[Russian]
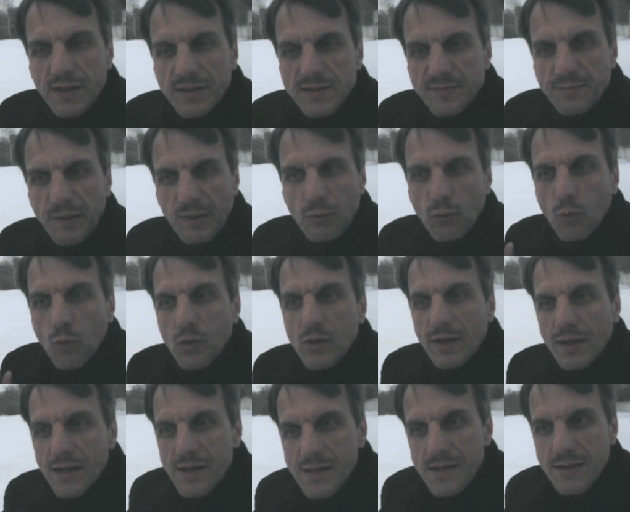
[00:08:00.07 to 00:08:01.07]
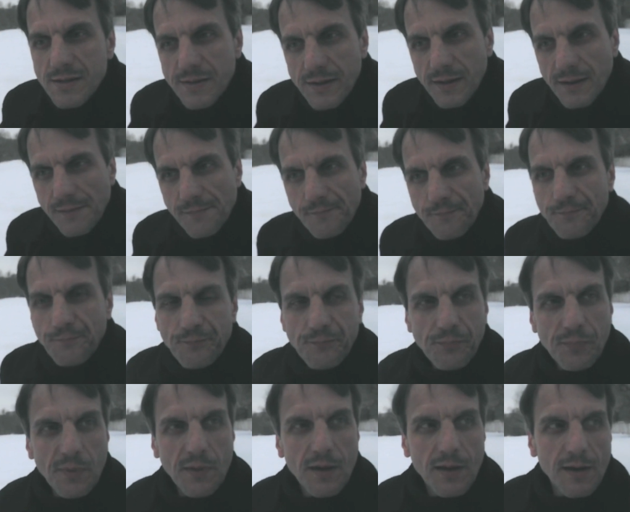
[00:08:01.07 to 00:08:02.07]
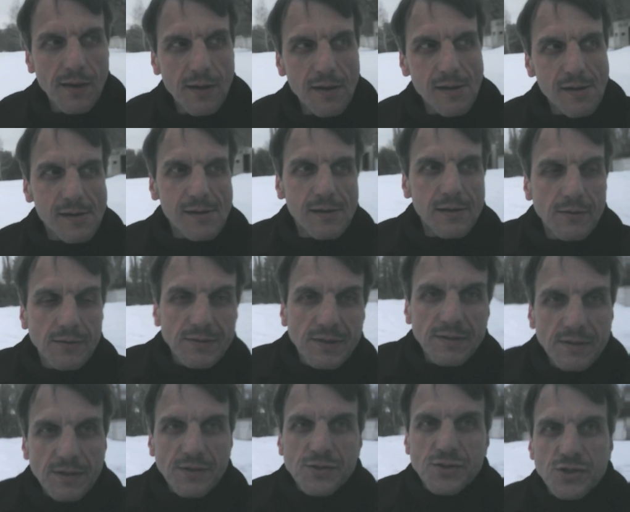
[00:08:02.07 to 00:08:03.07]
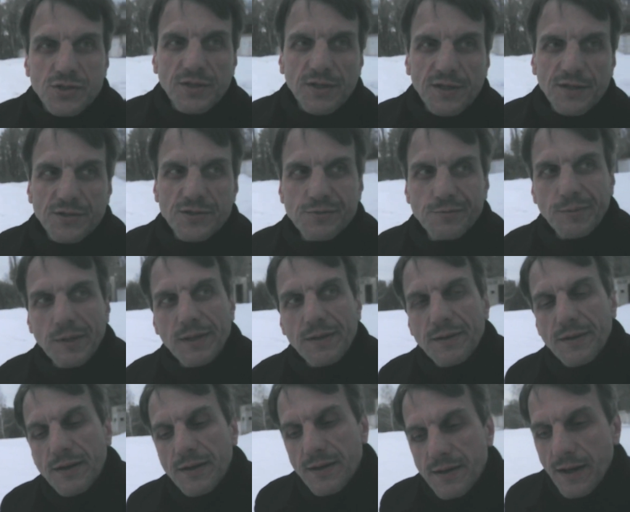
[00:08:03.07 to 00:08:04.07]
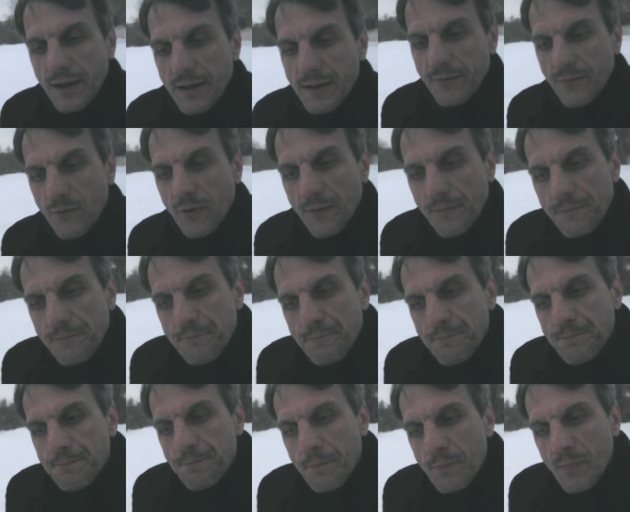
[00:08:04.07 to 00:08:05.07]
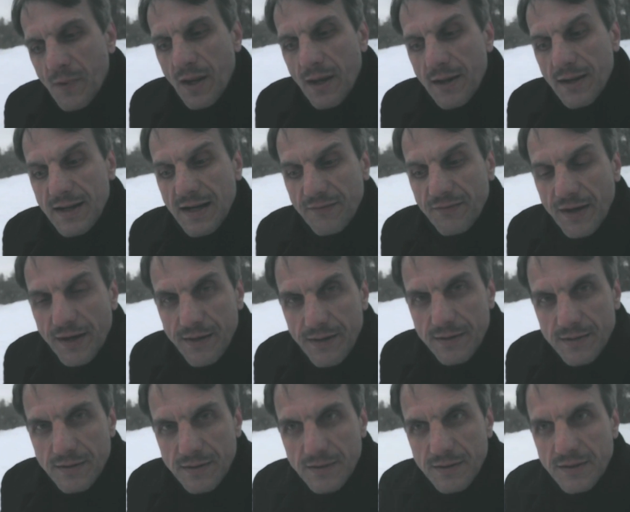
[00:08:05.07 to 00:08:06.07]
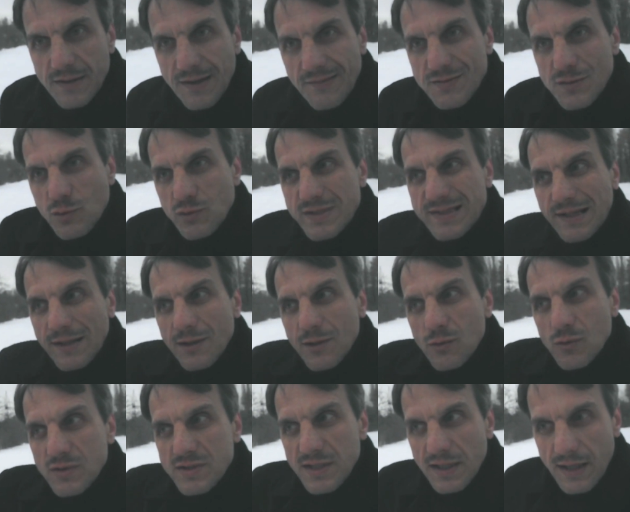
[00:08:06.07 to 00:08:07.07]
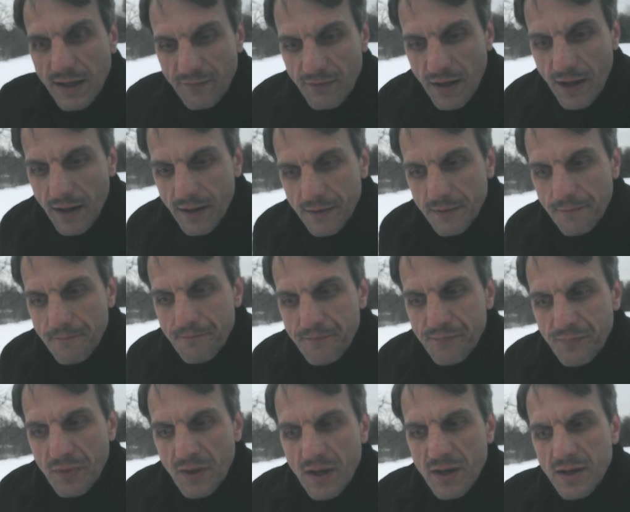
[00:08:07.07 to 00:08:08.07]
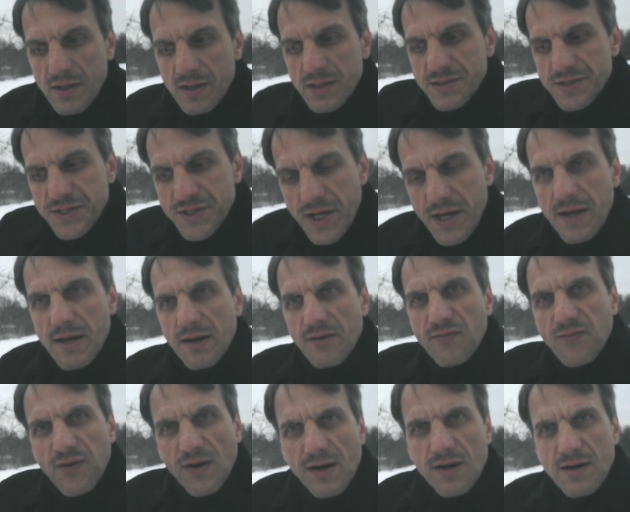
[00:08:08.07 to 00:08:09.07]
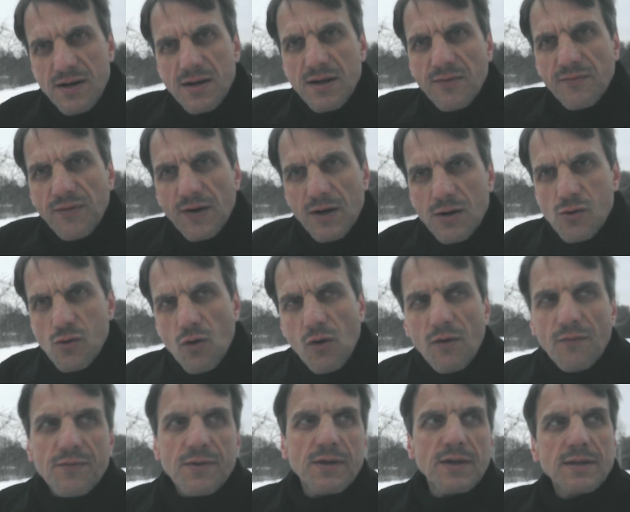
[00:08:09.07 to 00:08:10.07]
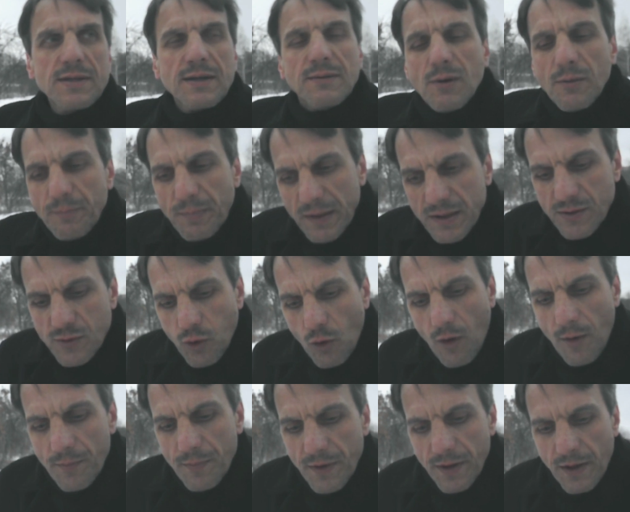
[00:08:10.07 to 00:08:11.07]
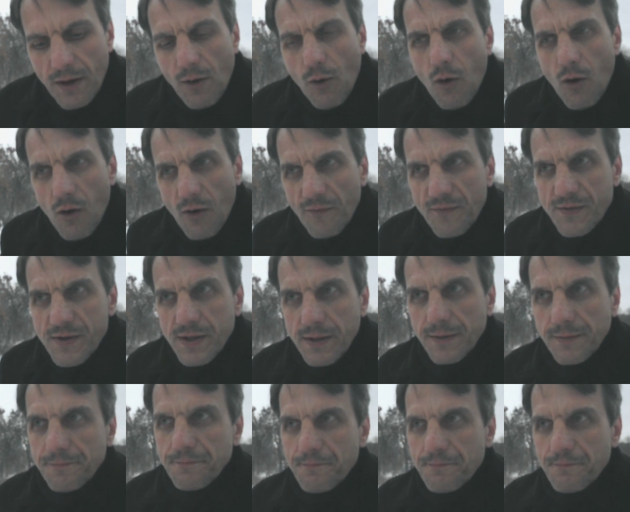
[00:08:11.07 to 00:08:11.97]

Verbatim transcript: СБУ Украины, вот этот штырь, шмырь или как его говорит, на всю страну заявляет, те воры, воровки и тому подобные овки,